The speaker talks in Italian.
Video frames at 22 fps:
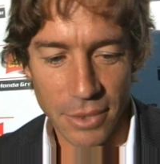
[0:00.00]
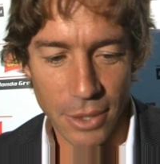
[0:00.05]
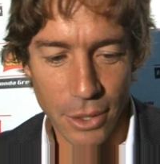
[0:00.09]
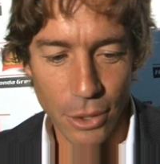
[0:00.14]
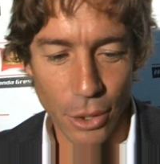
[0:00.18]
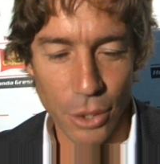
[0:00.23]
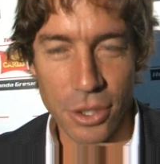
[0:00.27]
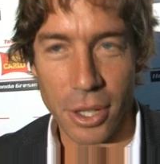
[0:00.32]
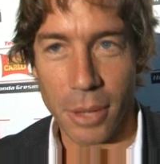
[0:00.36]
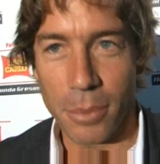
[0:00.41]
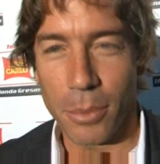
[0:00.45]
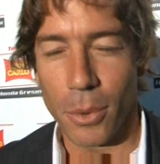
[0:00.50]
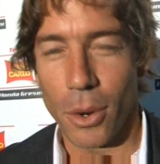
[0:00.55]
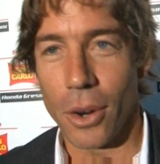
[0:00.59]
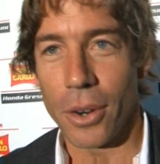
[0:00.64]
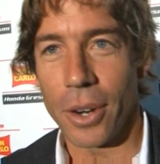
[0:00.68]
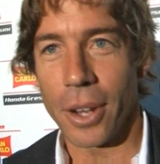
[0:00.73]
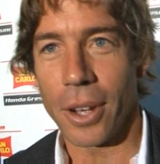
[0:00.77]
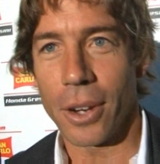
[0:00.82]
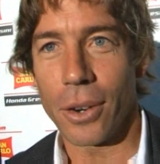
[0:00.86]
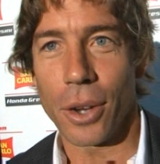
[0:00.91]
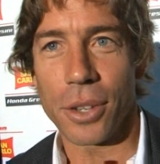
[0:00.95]
cose
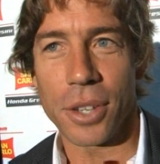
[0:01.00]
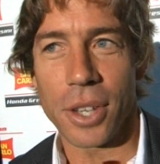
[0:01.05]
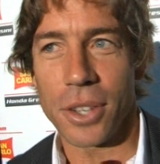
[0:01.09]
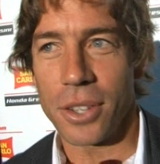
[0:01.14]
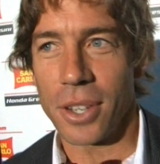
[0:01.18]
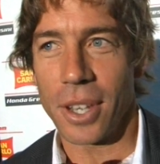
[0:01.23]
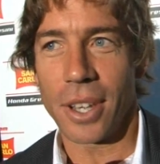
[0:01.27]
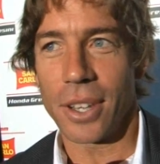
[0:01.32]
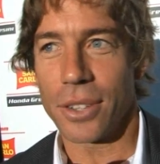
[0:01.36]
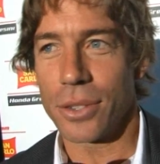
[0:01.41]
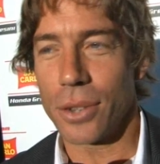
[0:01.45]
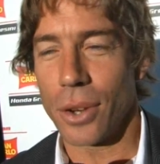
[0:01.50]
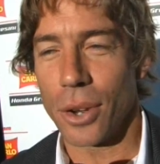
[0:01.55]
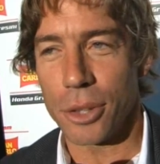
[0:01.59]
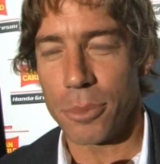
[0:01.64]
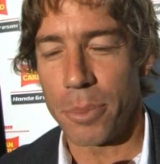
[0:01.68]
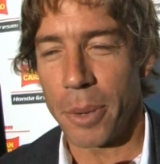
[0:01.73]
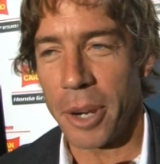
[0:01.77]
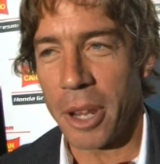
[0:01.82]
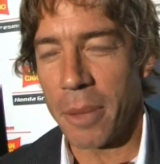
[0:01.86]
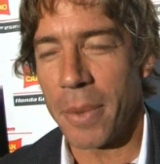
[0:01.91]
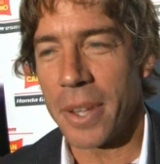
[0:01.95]
buone, cose, cioè, sono
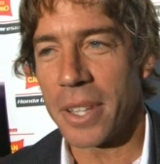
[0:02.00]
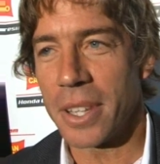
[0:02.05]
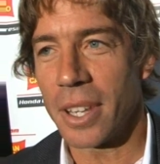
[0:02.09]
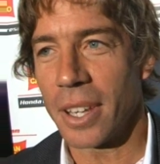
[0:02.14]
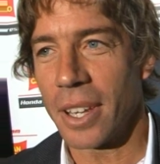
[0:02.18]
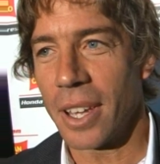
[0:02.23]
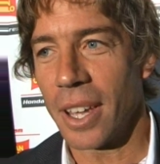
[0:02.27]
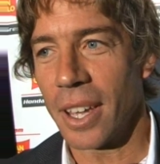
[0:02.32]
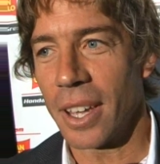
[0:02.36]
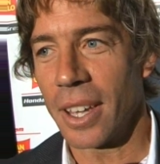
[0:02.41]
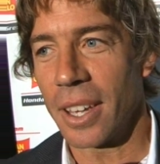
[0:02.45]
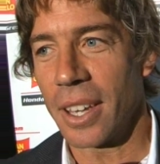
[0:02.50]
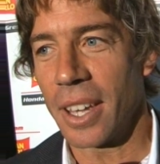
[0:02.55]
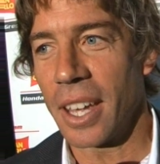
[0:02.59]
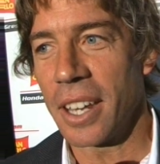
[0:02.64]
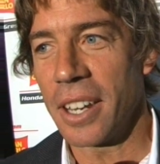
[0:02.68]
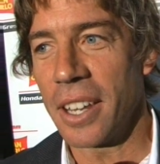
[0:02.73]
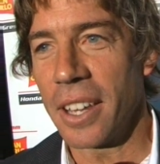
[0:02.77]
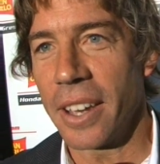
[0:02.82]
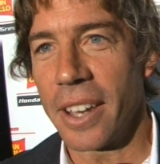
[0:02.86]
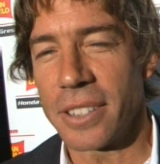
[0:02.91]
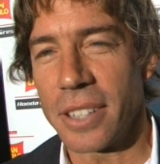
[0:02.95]
esperimenti che,
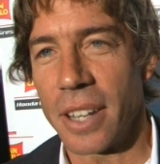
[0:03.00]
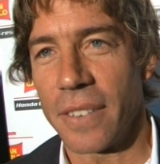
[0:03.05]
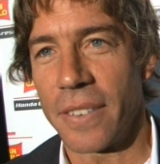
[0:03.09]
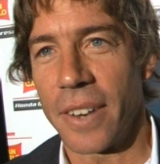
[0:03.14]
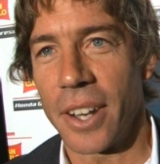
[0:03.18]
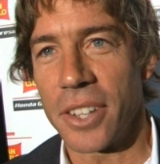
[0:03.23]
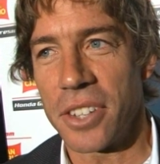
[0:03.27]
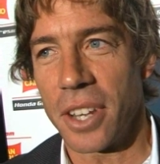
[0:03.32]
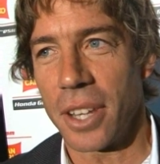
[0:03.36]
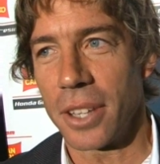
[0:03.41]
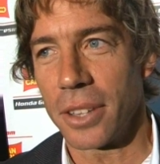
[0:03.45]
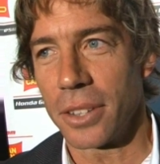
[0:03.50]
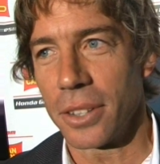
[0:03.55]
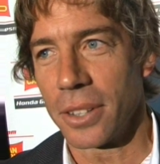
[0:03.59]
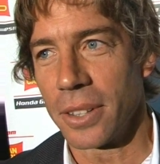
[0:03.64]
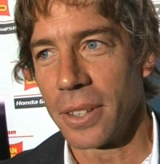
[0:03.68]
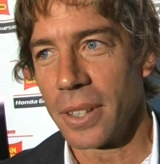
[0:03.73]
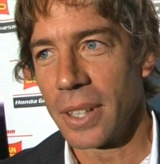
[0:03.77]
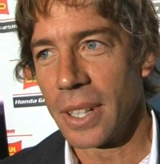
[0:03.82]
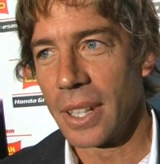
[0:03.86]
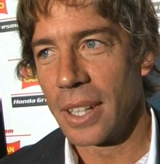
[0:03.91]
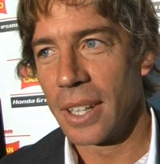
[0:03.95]
che Nick sta facendo,
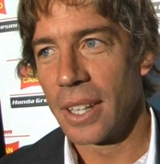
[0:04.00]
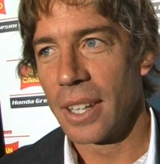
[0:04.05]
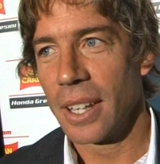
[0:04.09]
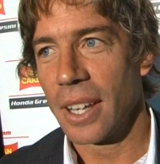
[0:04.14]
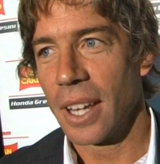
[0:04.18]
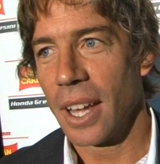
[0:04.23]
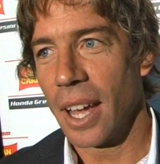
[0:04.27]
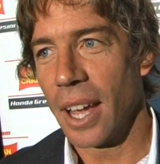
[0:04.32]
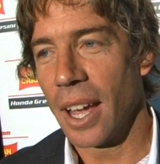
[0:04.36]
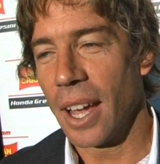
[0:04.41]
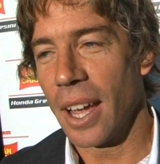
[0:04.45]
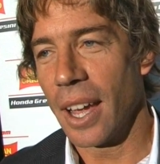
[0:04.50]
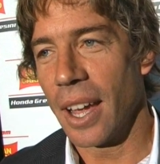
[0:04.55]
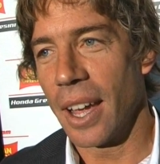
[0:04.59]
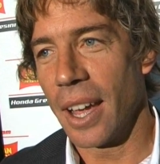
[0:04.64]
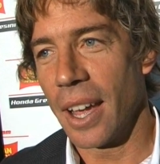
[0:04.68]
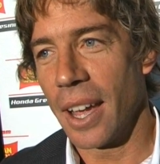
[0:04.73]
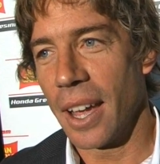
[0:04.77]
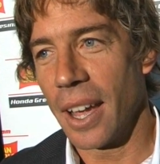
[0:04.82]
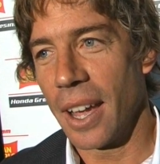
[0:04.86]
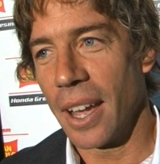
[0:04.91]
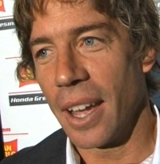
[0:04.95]

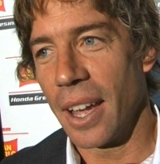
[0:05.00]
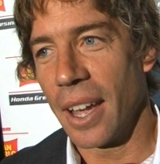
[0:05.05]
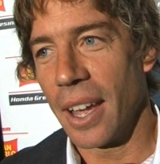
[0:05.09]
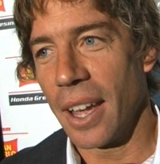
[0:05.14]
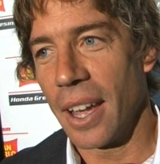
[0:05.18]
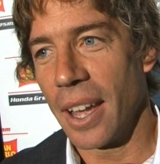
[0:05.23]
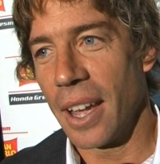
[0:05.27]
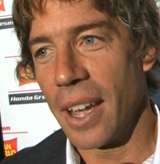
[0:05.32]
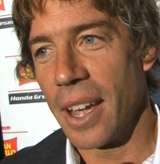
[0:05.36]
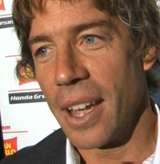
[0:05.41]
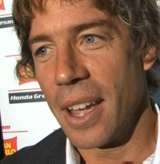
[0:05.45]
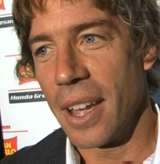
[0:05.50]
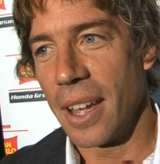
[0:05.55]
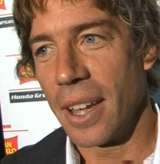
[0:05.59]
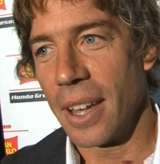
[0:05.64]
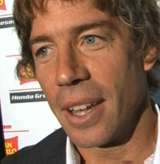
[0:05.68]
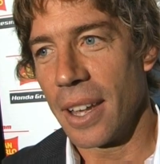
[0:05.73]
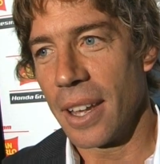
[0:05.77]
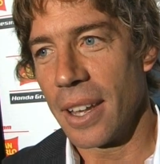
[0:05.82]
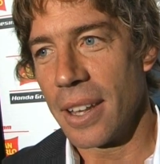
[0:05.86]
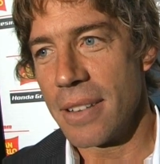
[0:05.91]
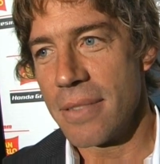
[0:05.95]
eh,
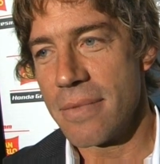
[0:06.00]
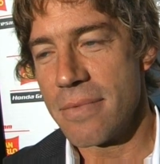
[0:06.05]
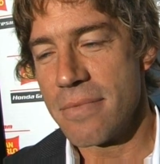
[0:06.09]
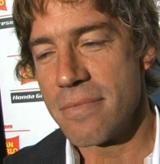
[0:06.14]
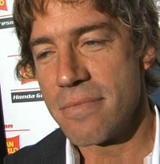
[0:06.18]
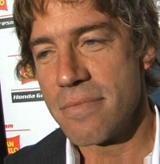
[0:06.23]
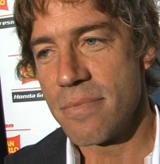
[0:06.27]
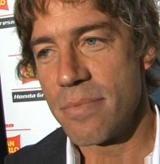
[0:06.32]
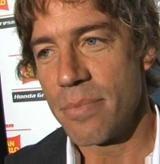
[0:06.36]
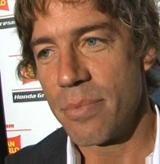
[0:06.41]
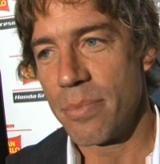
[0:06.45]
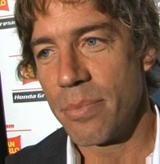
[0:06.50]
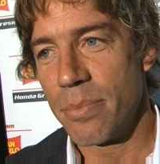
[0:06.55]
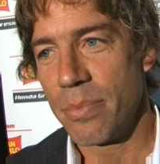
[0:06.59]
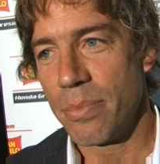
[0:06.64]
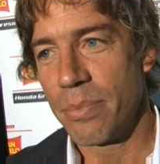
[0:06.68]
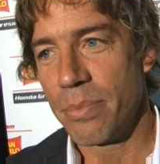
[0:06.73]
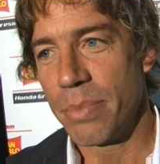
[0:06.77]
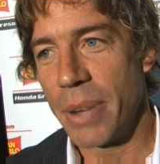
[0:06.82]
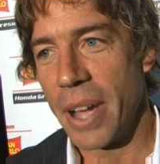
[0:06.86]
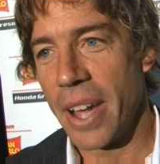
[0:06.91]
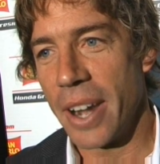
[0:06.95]

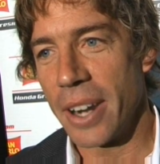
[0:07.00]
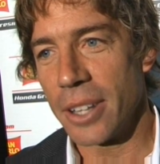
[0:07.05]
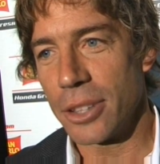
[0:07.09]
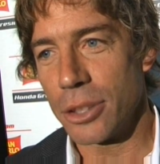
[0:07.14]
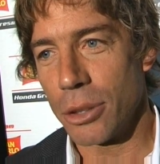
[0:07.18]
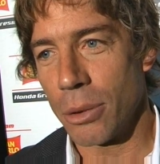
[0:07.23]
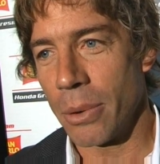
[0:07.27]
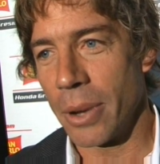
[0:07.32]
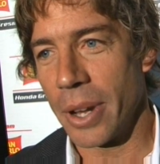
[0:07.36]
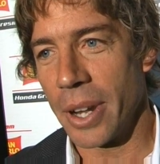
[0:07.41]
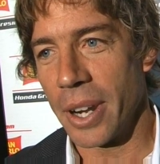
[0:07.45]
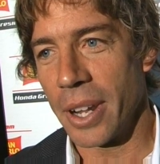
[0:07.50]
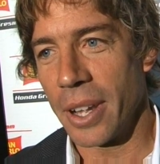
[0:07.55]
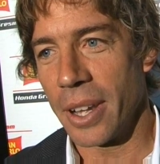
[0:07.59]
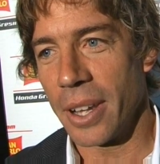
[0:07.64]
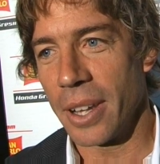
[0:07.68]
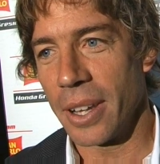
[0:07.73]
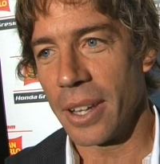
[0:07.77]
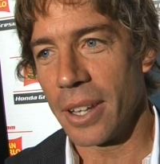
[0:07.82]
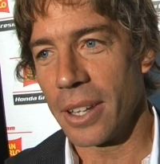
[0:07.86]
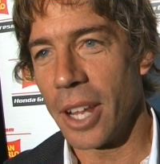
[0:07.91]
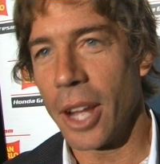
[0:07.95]
per
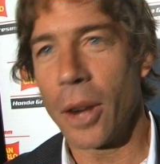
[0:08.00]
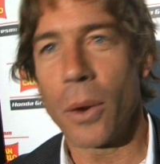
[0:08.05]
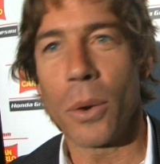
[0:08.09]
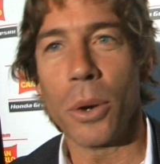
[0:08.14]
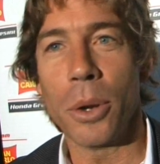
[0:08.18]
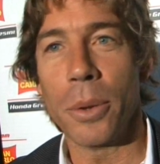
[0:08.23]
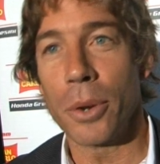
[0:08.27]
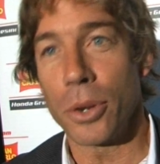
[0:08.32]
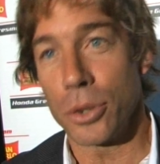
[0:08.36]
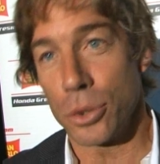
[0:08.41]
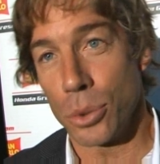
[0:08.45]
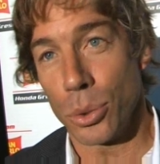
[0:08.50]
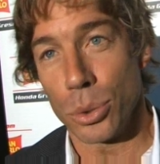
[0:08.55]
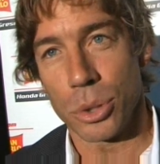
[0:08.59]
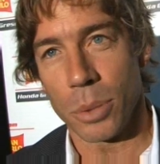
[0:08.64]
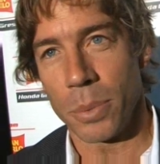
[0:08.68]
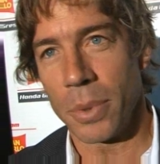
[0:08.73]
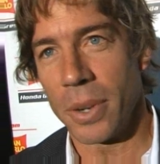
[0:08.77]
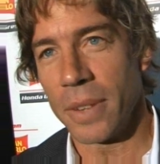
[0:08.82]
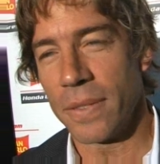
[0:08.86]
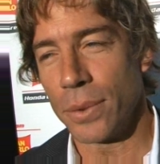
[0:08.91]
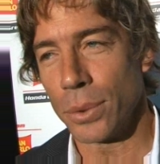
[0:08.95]
trovare l'equilibrio
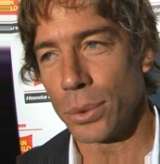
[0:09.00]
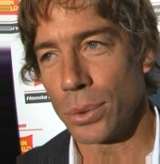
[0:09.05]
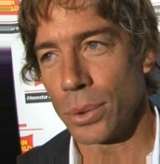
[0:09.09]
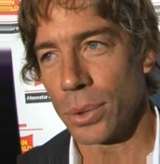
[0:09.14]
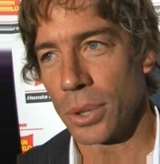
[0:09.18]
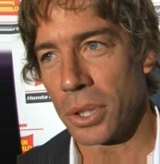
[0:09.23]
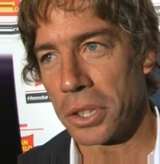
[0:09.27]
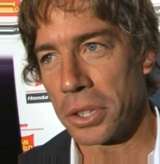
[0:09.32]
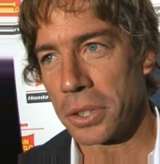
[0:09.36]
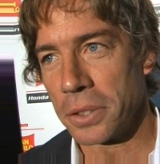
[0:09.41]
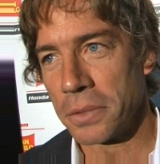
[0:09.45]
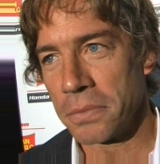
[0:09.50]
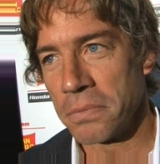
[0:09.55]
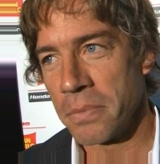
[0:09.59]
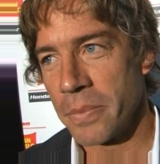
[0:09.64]
giusto per il futuro.